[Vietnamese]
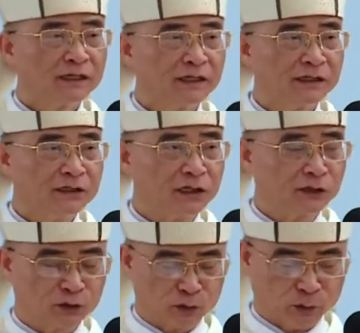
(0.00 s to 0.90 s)
khi được
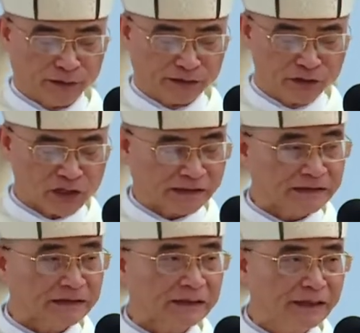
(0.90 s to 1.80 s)
tuyển trạch
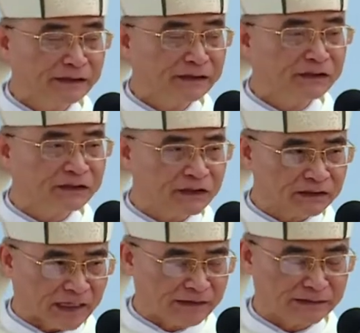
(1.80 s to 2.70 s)
lên chức
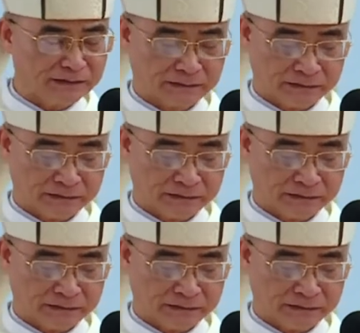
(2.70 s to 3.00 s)
thánh.